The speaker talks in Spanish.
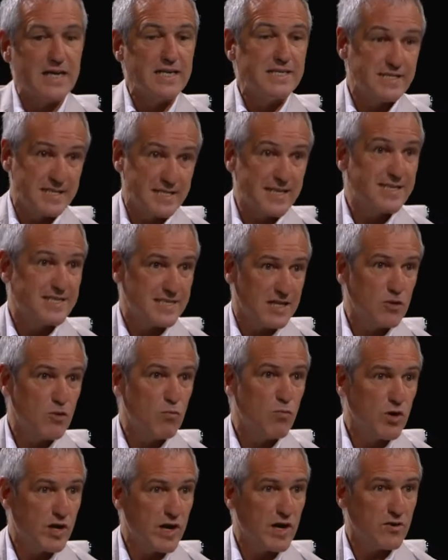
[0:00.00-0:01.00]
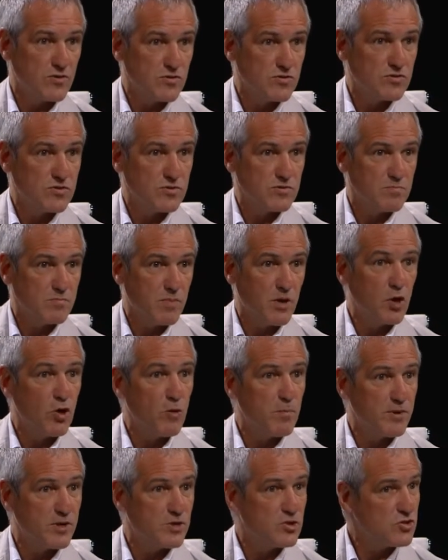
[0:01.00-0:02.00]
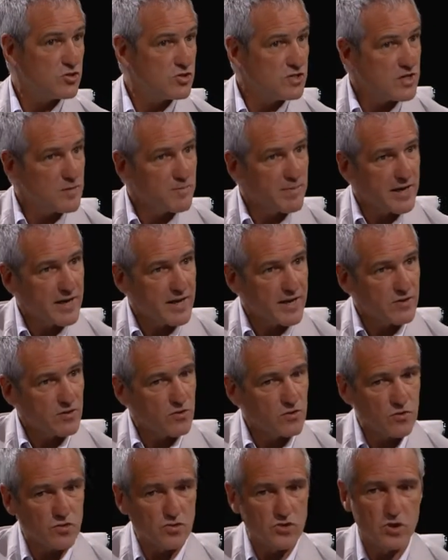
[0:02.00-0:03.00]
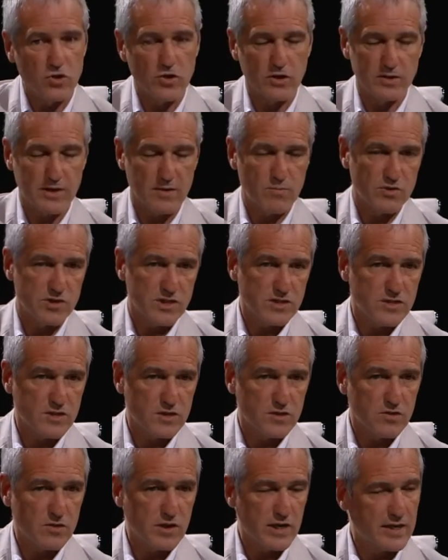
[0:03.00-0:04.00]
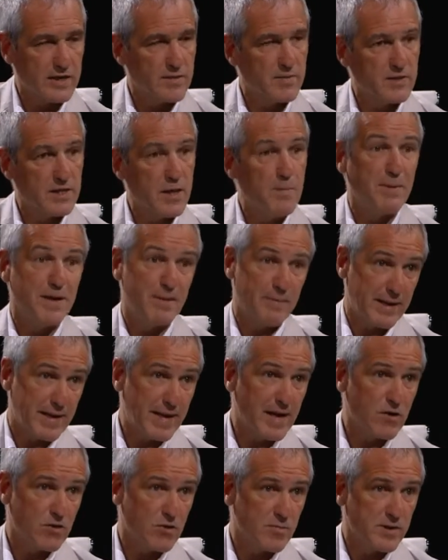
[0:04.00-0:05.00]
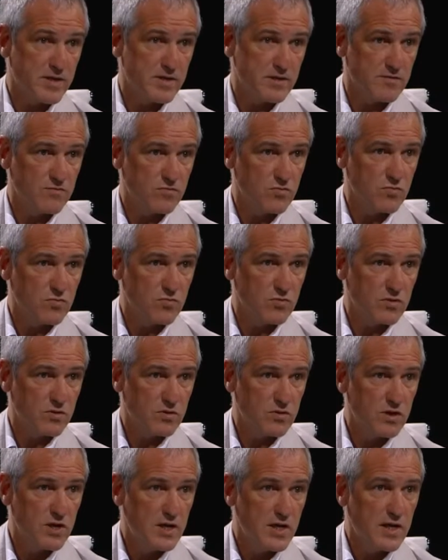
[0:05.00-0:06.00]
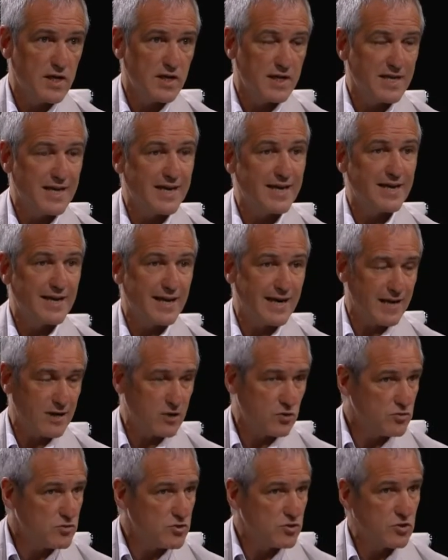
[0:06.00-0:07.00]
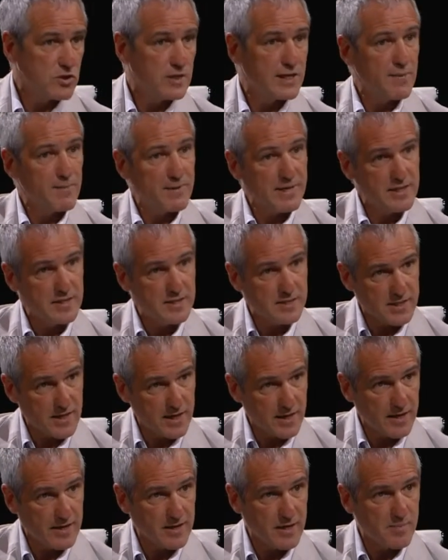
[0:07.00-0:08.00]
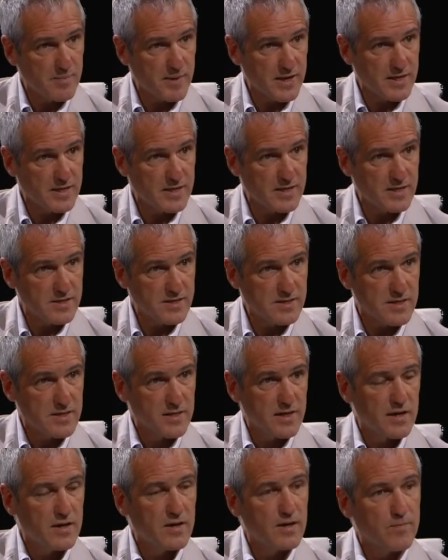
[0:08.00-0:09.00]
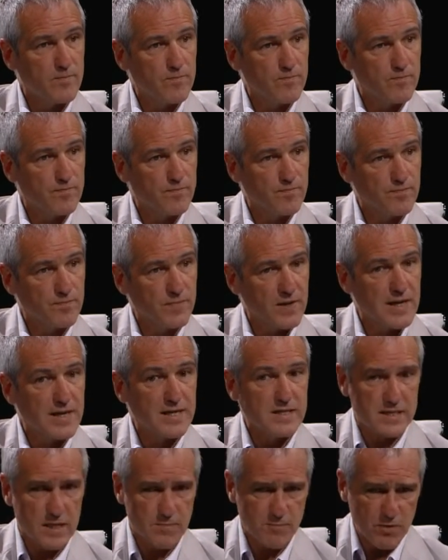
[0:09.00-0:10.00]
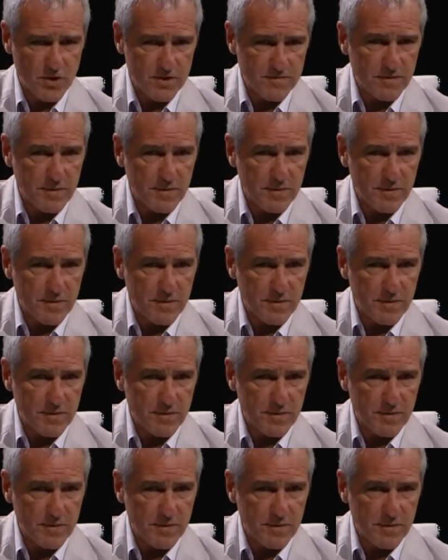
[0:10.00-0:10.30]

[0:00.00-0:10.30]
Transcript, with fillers: siguen siendo muy caros, pero los precios siguen bajando. Entonces lo que estamos haciendo claramente es prepararnos para ese futuro y generar las condiciones de aprendizaje en el país. ¿Se pueden fabricar acá? Se pueden